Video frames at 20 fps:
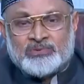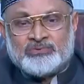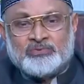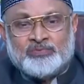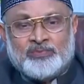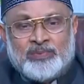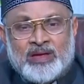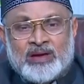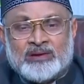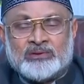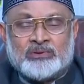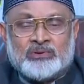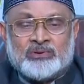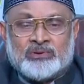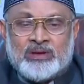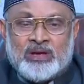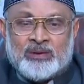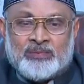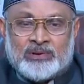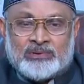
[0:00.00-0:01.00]
কিছু ব্ল্যান্ড
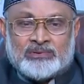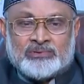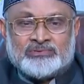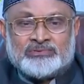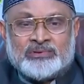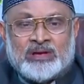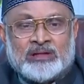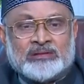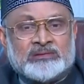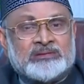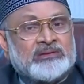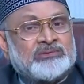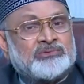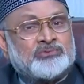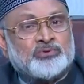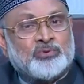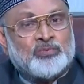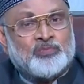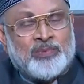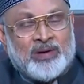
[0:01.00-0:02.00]
করে আবার একটু জাল দিয়ে
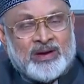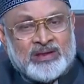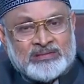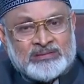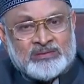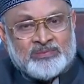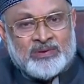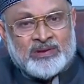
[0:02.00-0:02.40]
স্যুপ বানাইতে